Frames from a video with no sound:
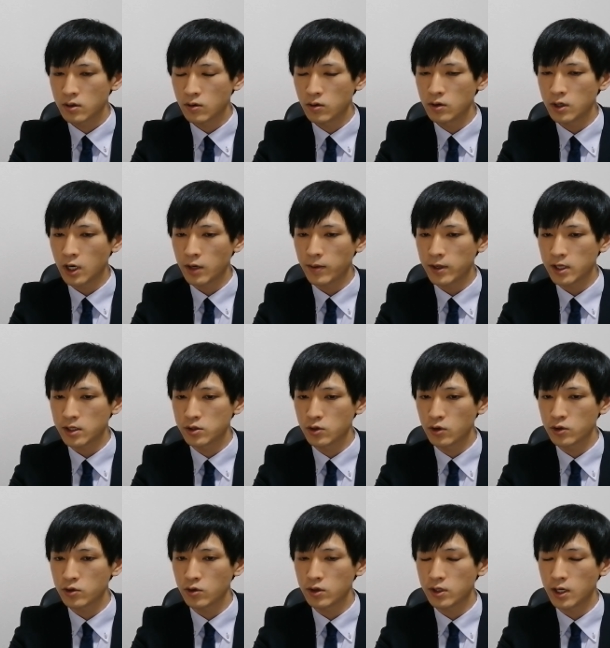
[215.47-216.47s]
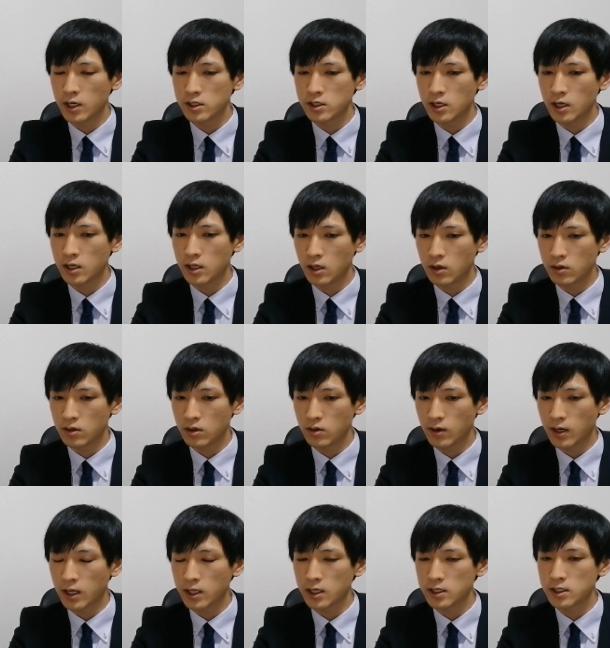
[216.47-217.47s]
今回また上昇に転じてきてるってい
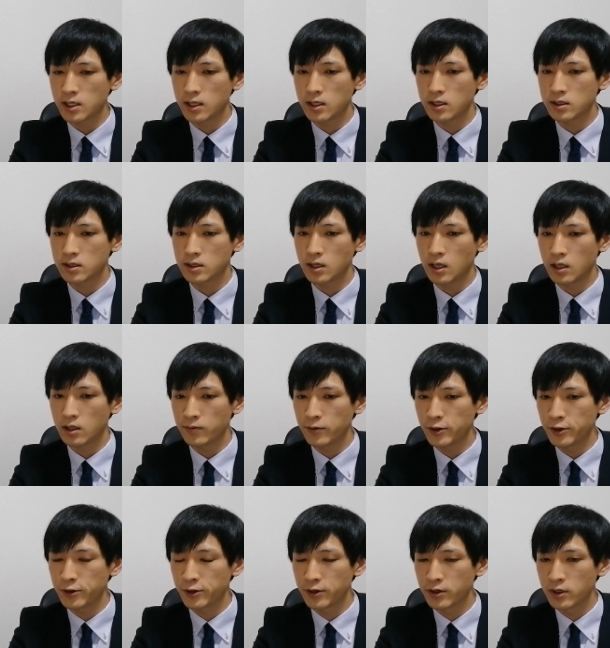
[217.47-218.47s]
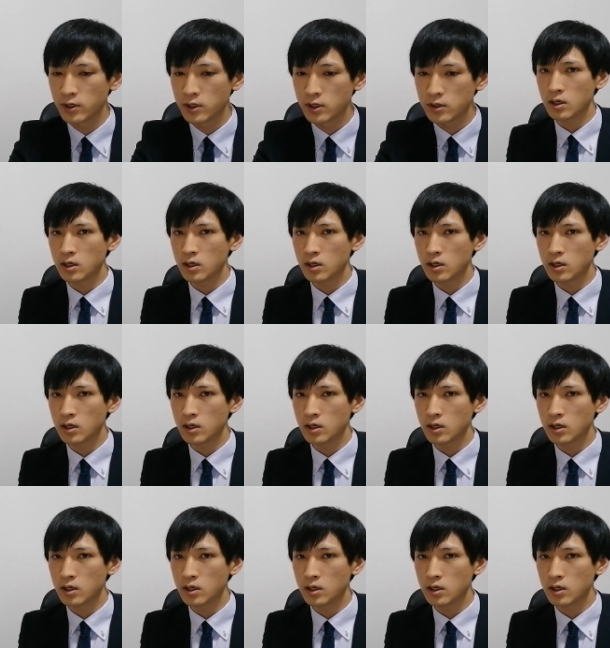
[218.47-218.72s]
う形なんですけれども